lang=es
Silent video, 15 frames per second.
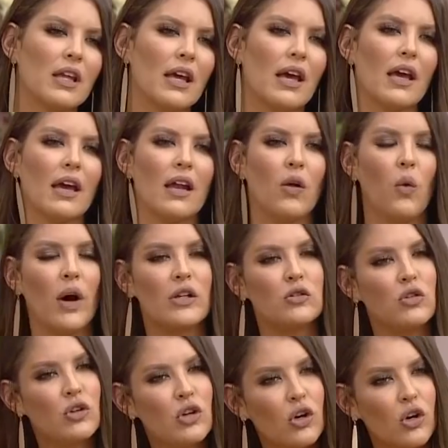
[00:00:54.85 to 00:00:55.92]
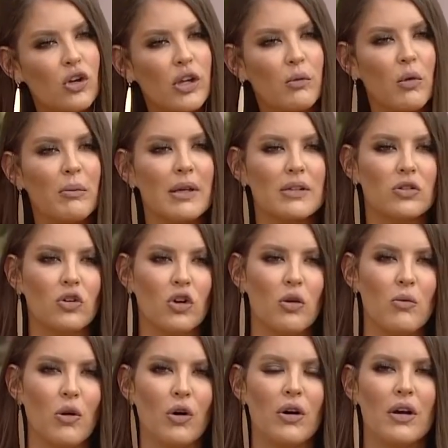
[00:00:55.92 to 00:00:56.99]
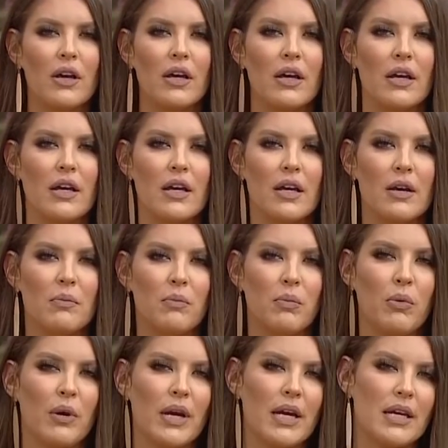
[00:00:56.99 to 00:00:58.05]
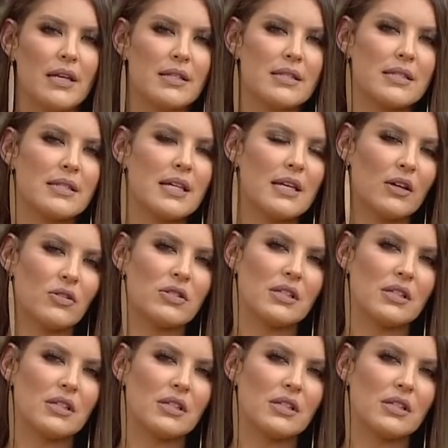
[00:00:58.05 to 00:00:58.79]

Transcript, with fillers: del cuarto rojo, de momento como, pues sí quiero